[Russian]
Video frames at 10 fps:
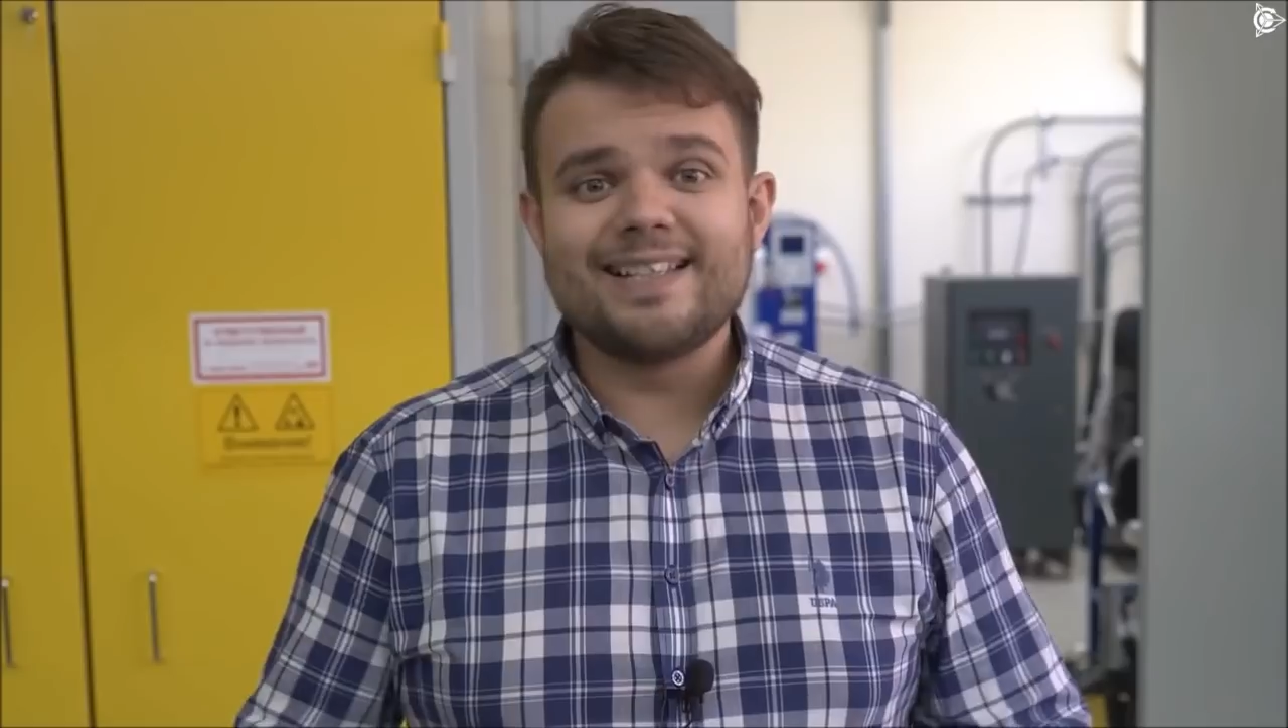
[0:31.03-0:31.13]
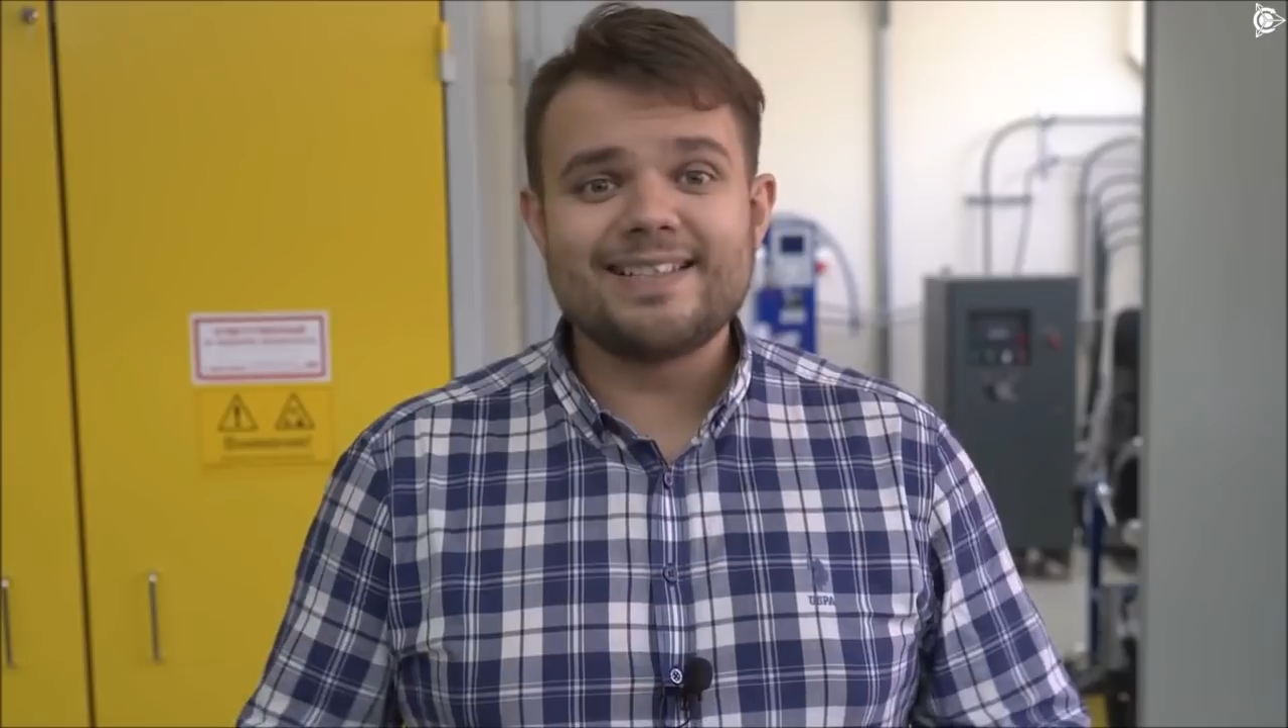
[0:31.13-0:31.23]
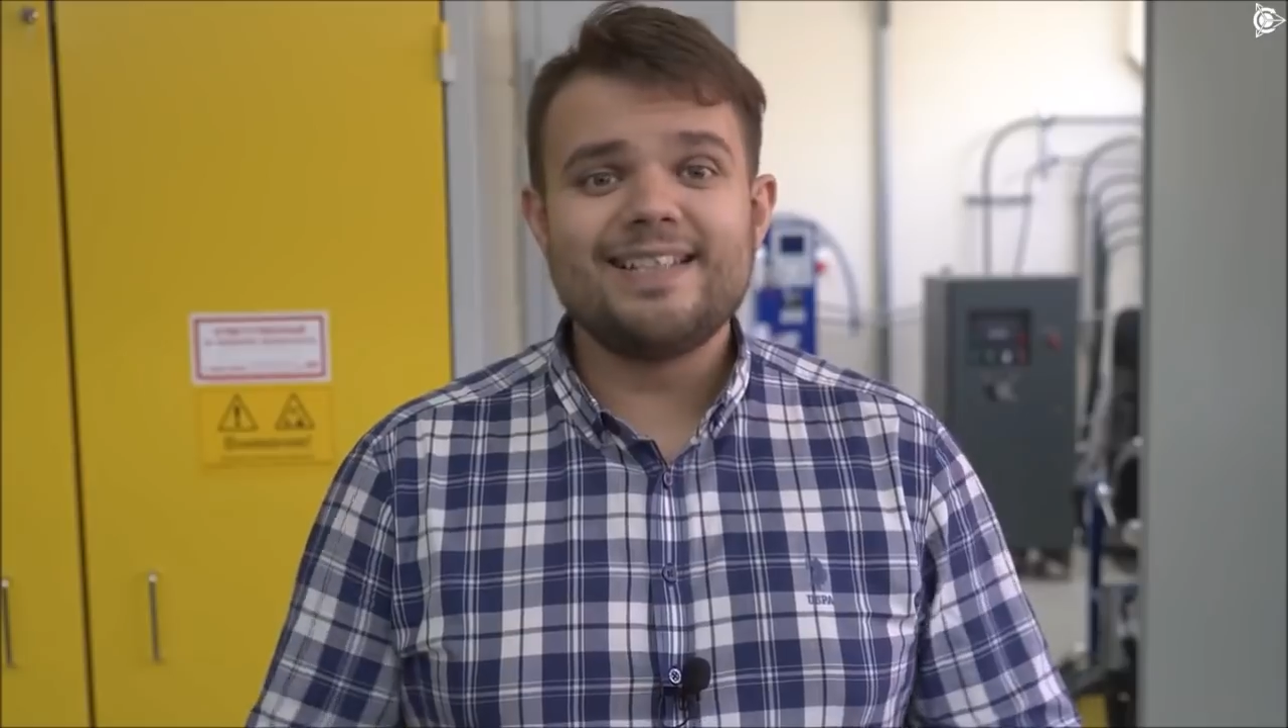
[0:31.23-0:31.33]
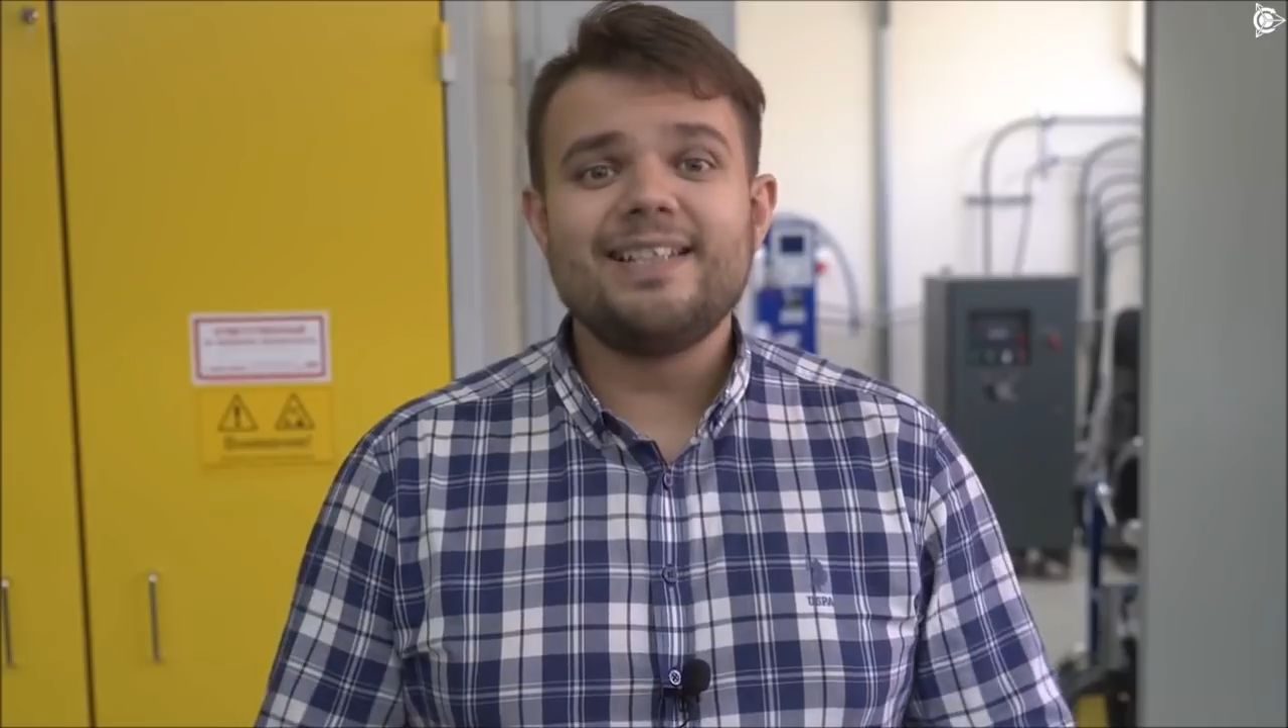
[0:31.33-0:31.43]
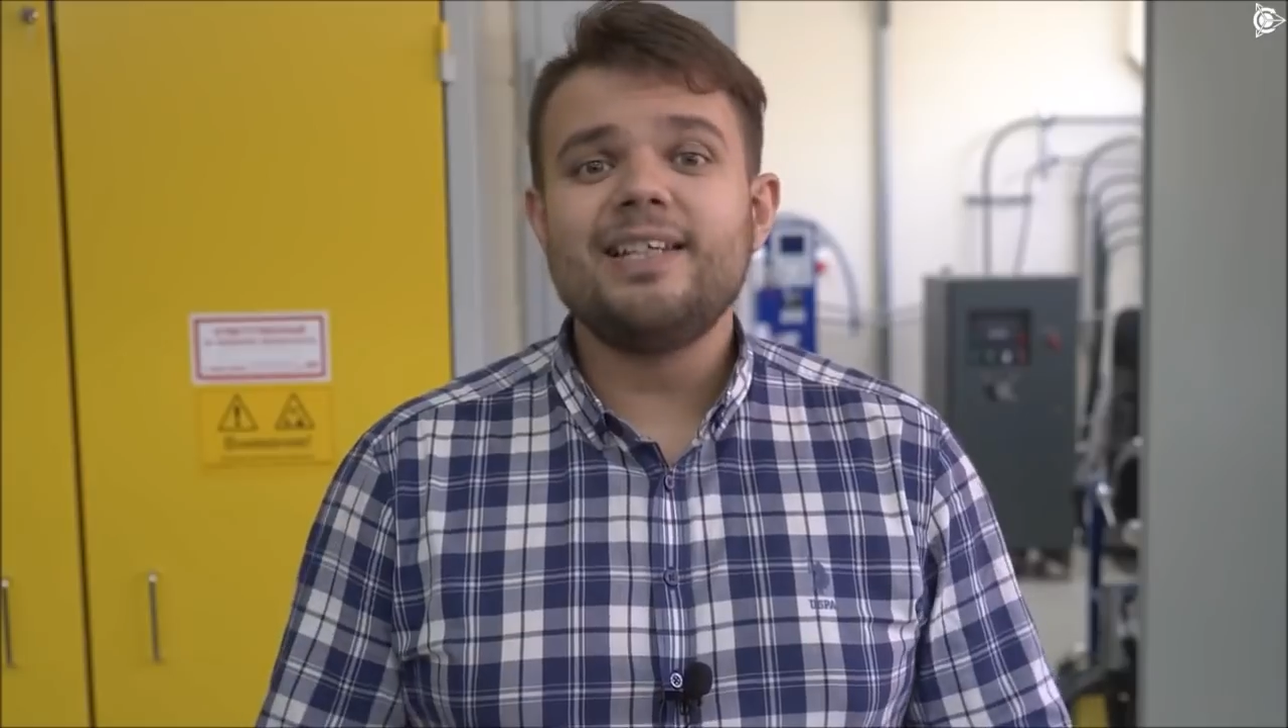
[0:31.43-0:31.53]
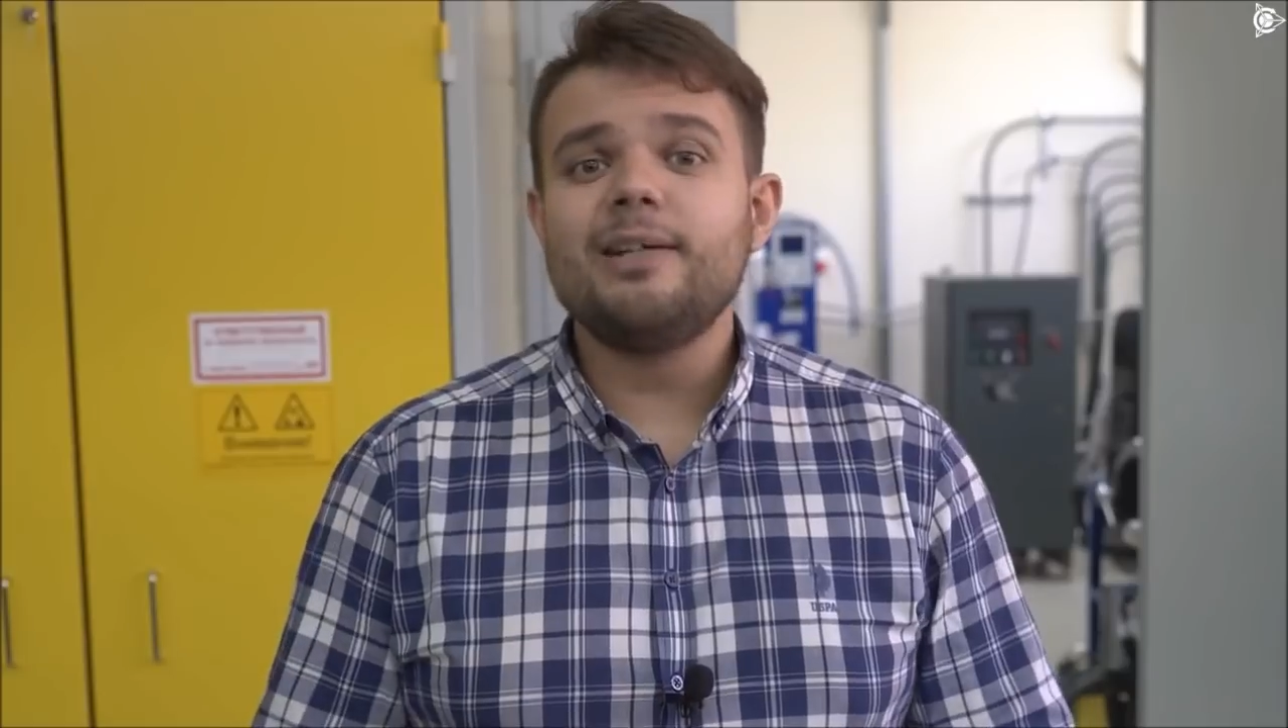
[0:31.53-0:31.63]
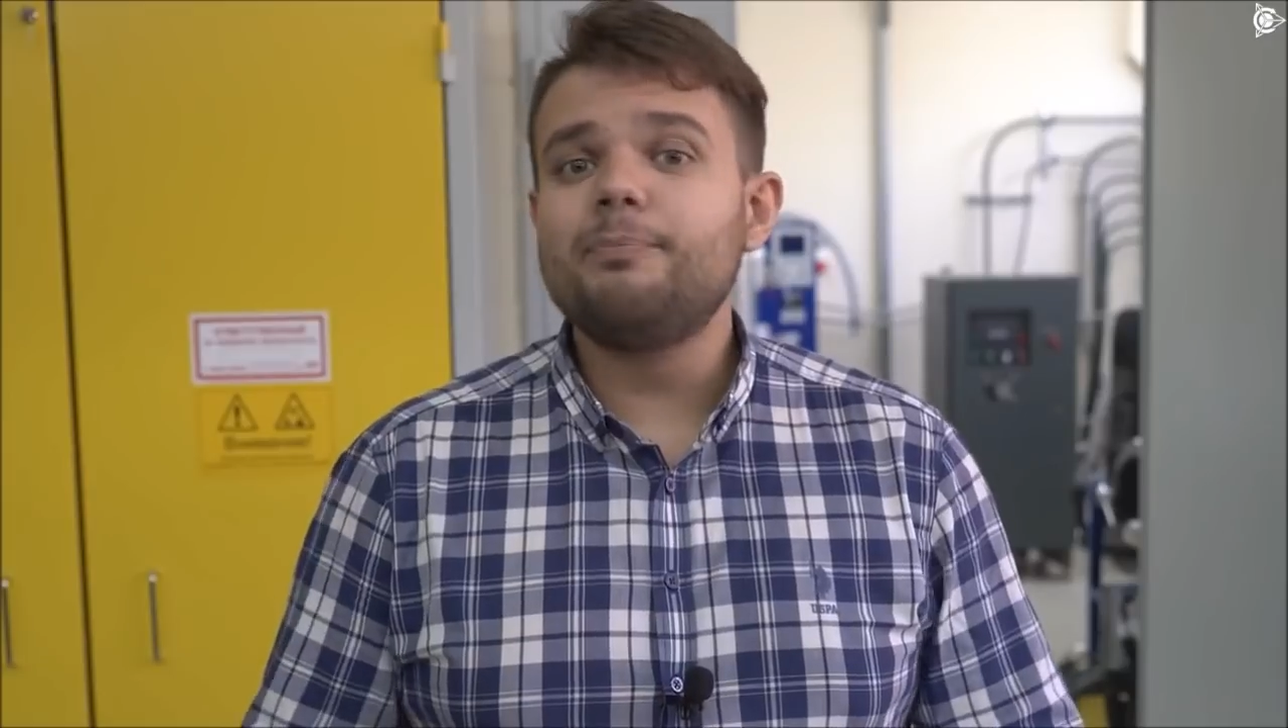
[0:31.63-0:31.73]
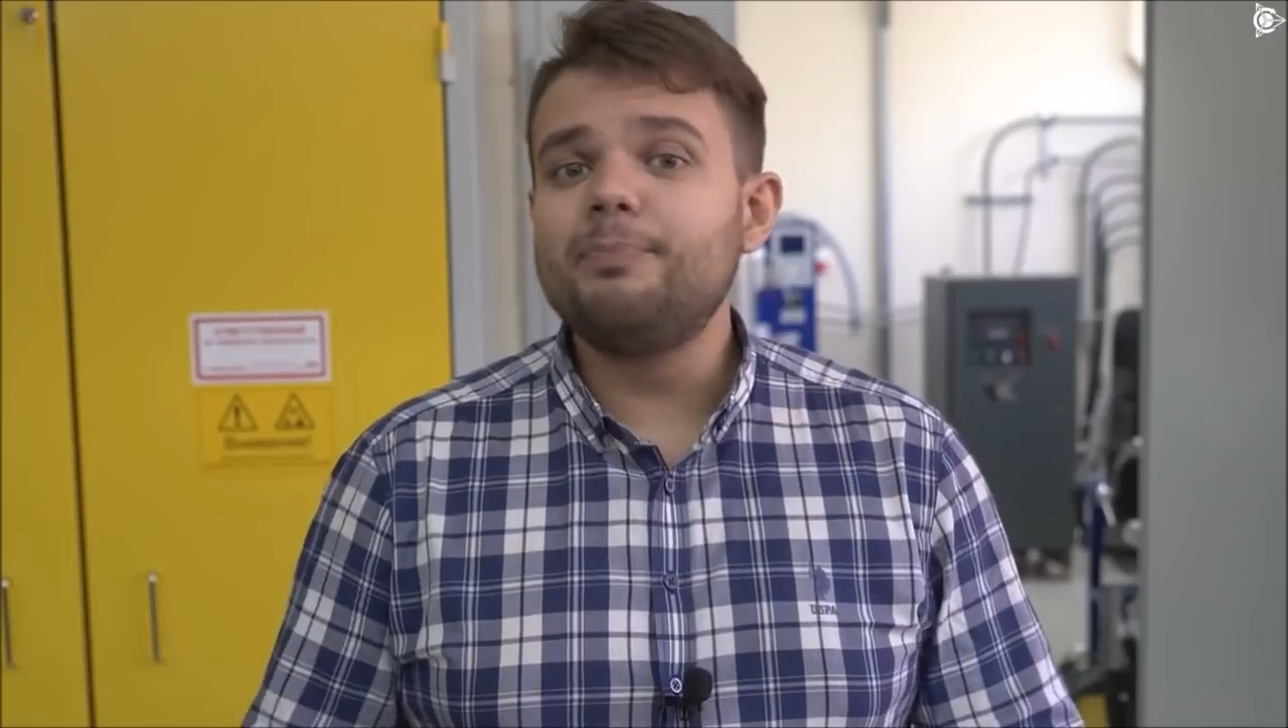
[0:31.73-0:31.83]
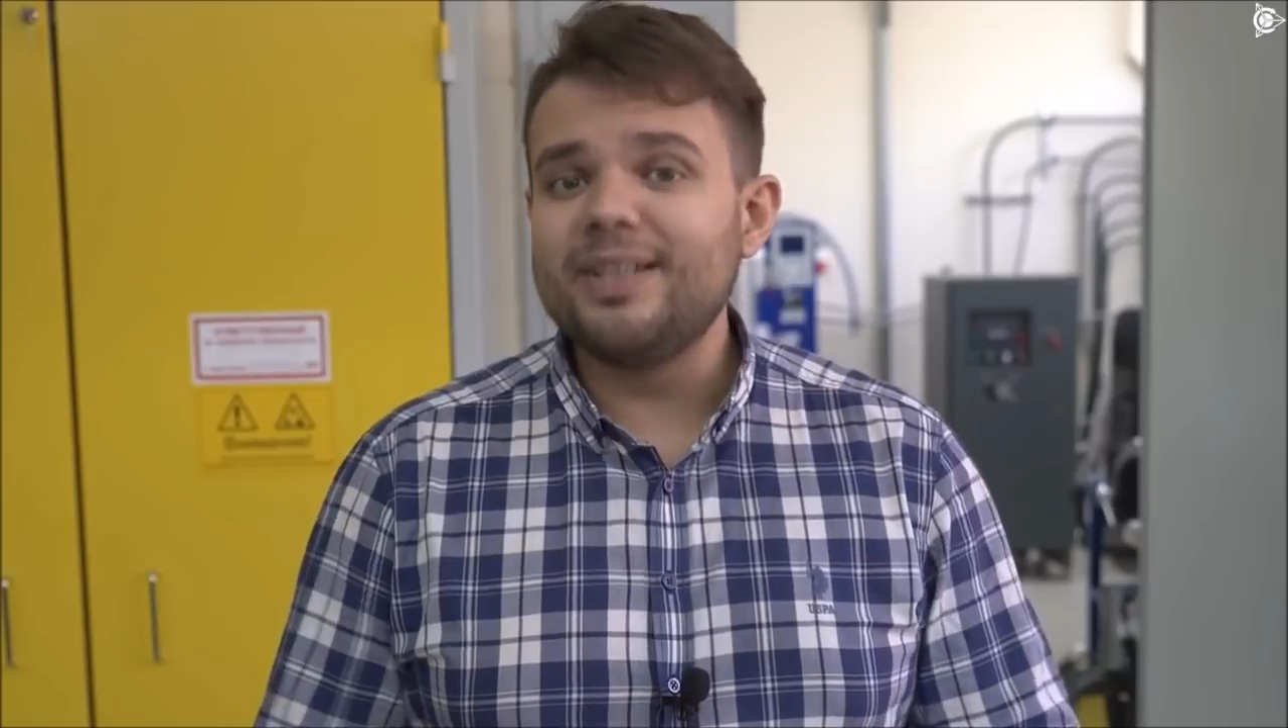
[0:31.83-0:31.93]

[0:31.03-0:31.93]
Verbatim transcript: создание